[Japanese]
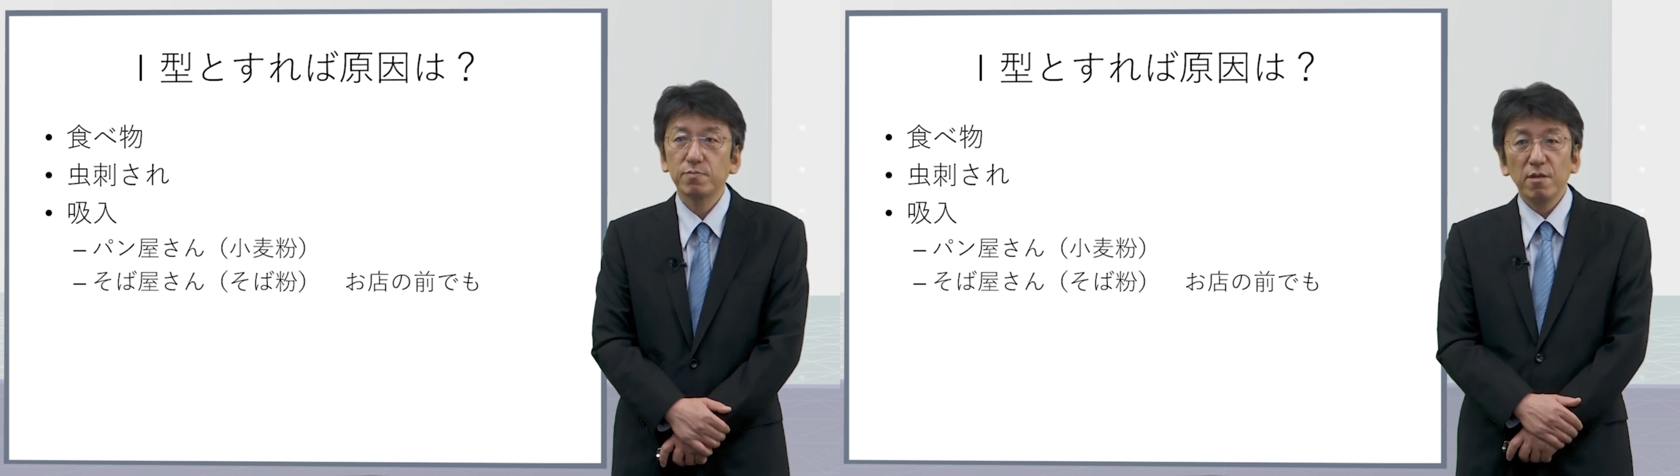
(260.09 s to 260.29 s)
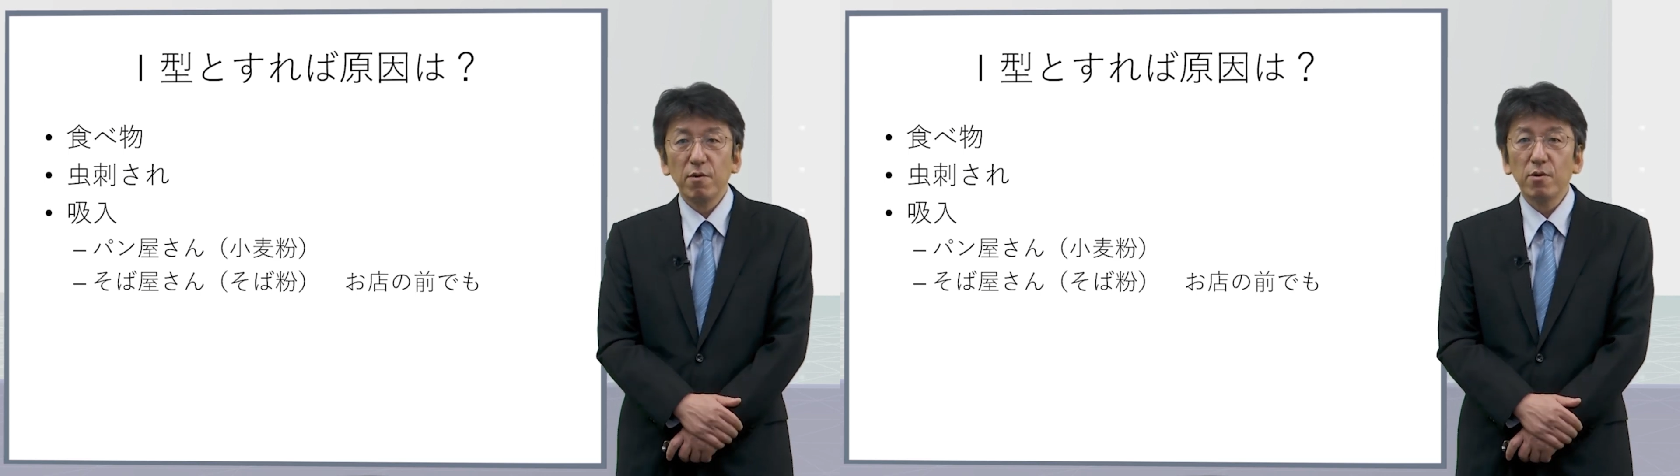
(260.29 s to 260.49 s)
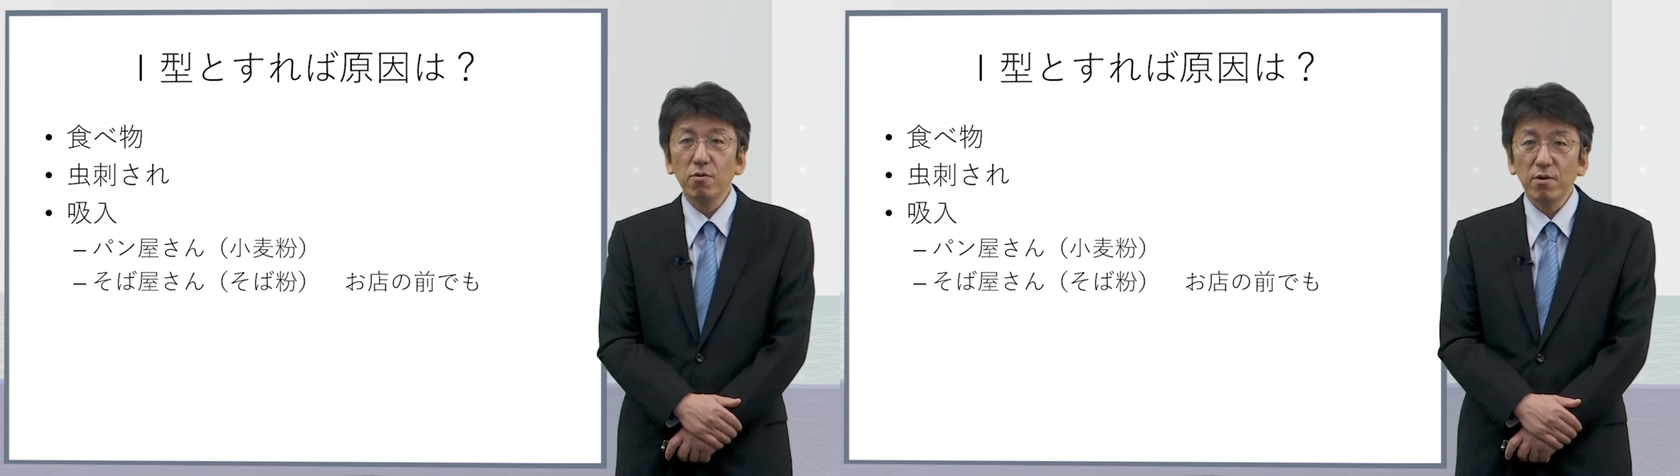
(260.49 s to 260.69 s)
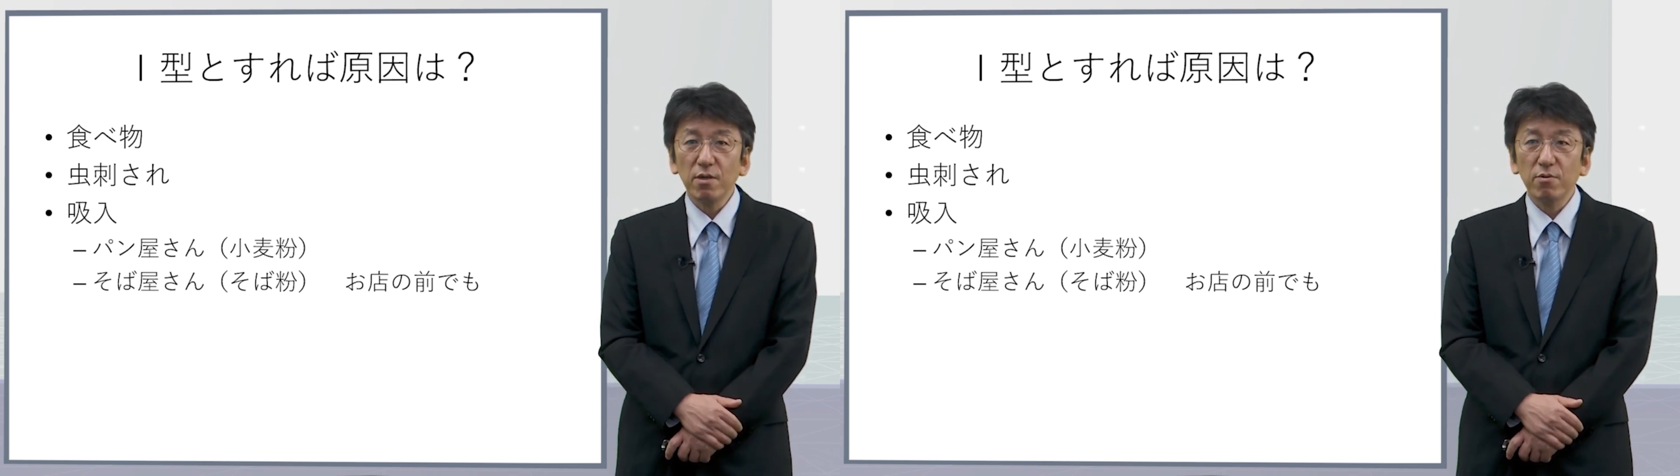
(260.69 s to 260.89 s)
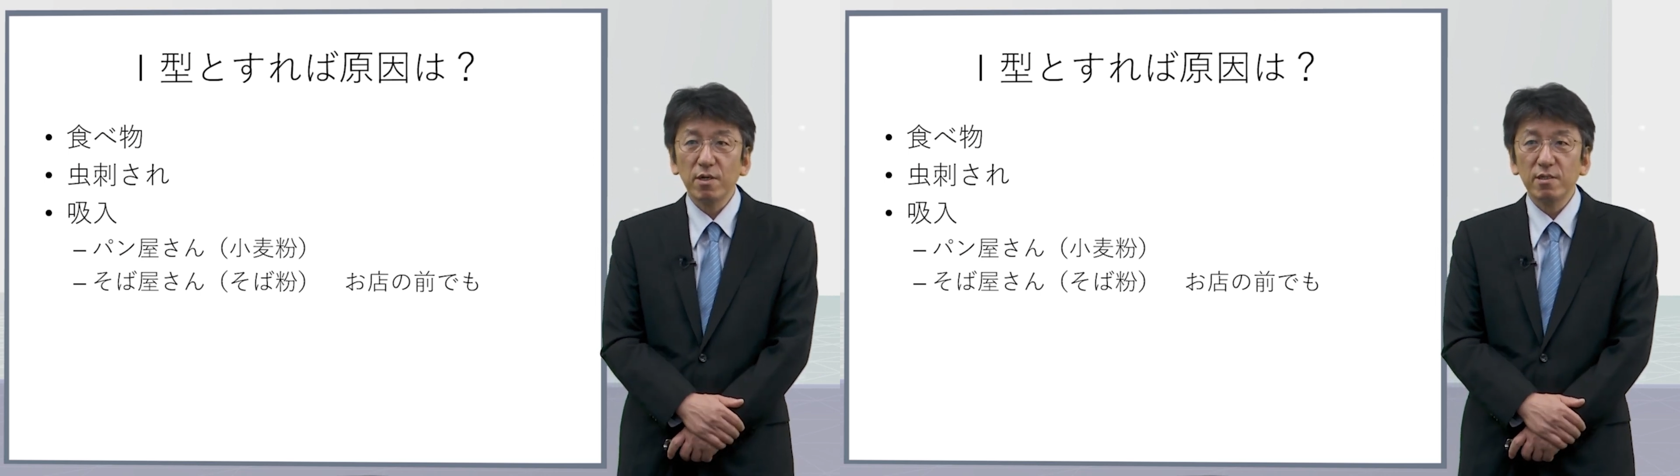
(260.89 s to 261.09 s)
では今回
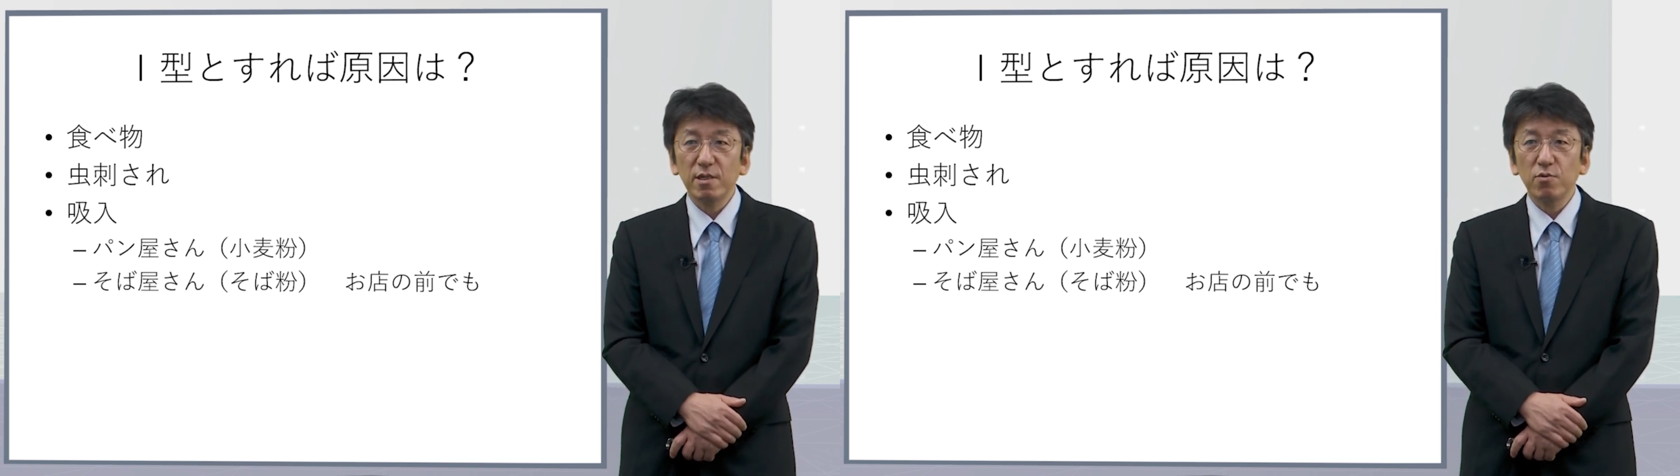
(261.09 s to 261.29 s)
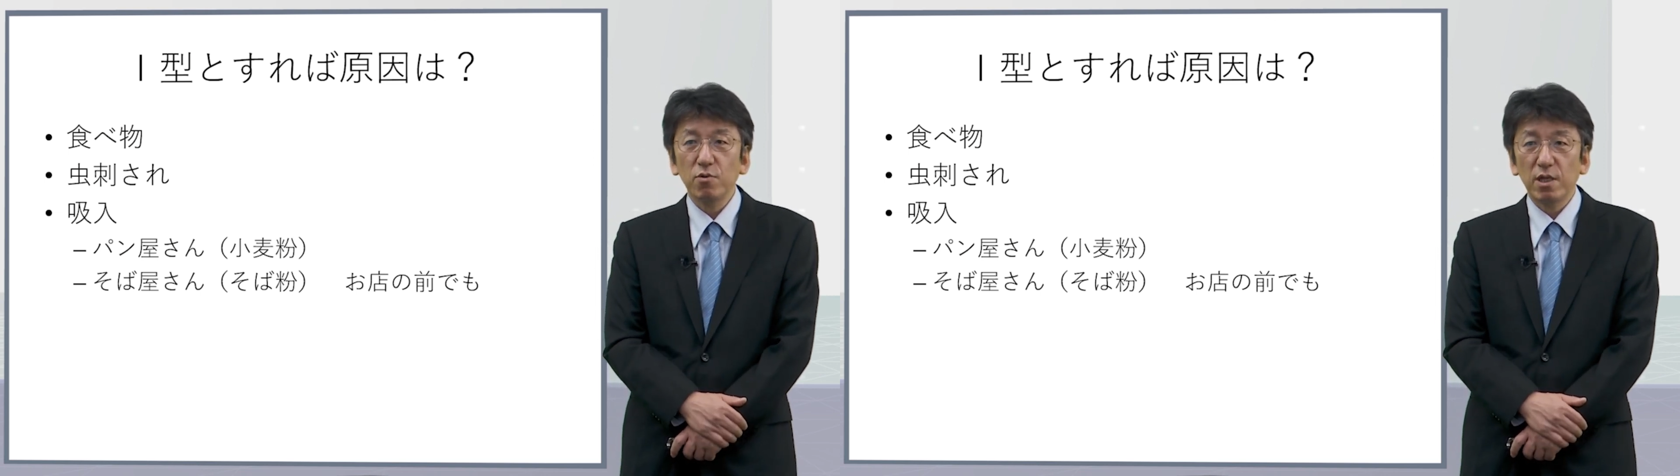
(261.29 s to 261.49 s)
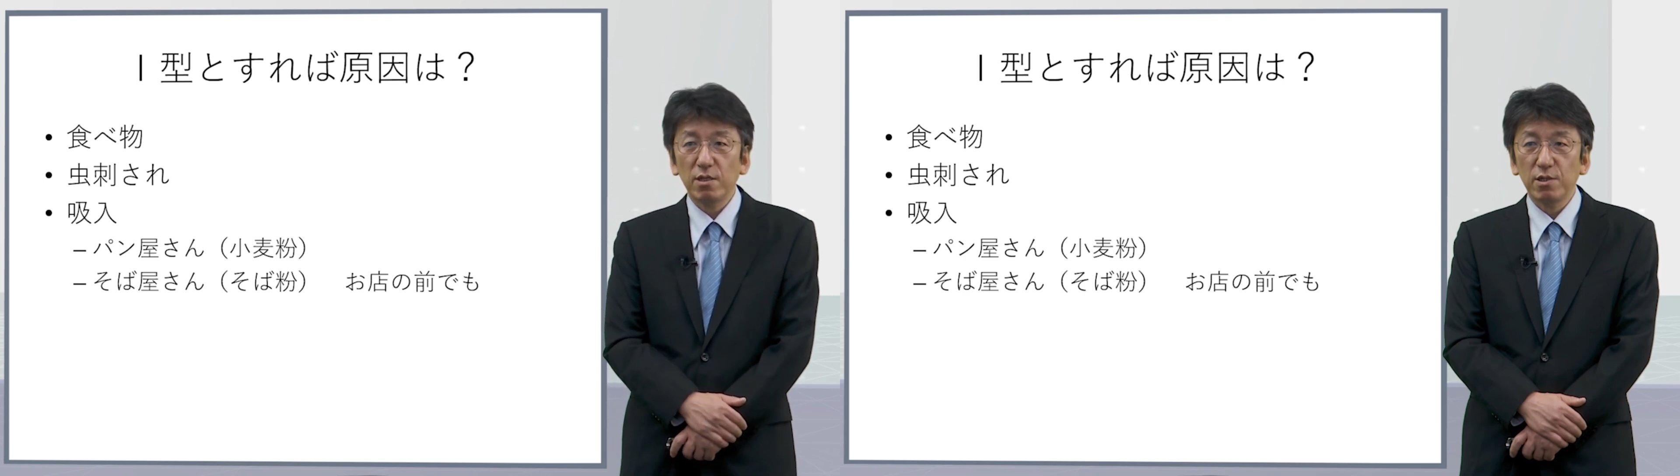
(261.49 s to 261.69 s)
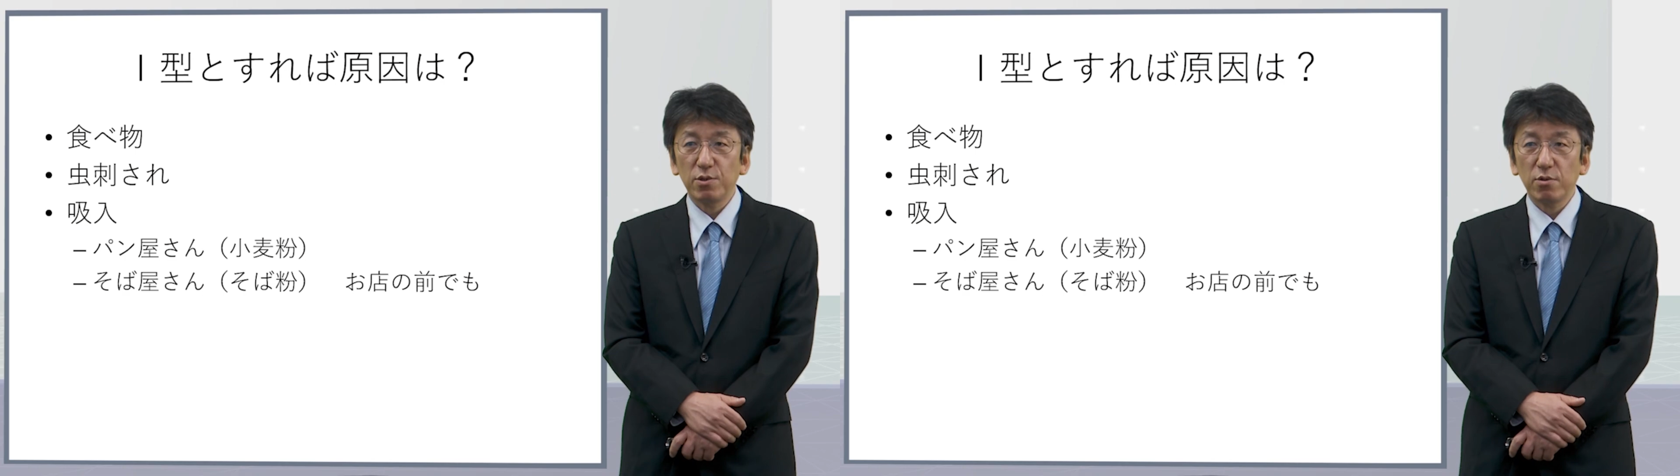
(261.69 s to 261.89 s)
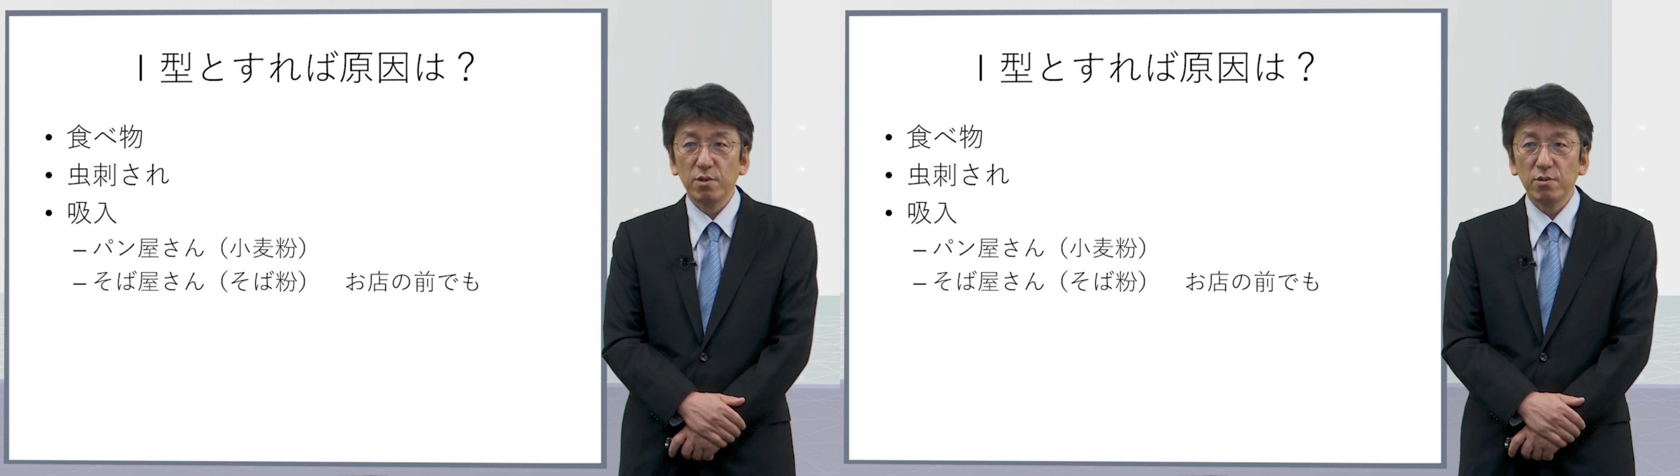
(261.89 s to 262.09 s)
の患者さんどうだったで
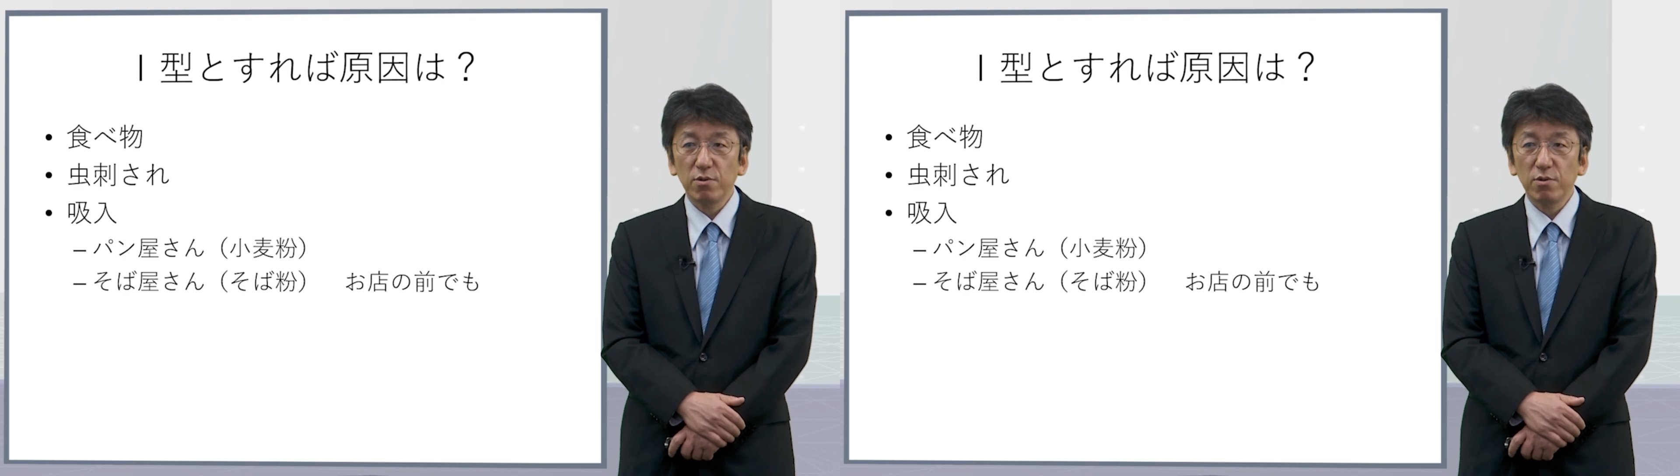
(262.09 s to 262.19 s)
しょうか